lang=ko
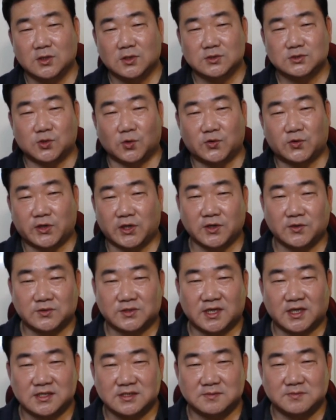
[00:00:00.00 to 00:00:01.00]
좋기로
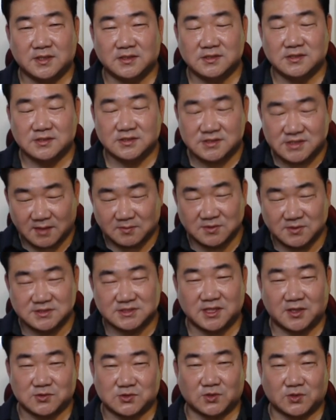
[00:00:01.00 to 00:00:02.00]
따지면 세
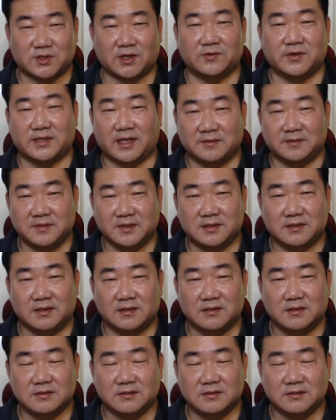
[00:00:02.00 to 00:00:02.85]
번째로 좋다고 했다 아닙니까?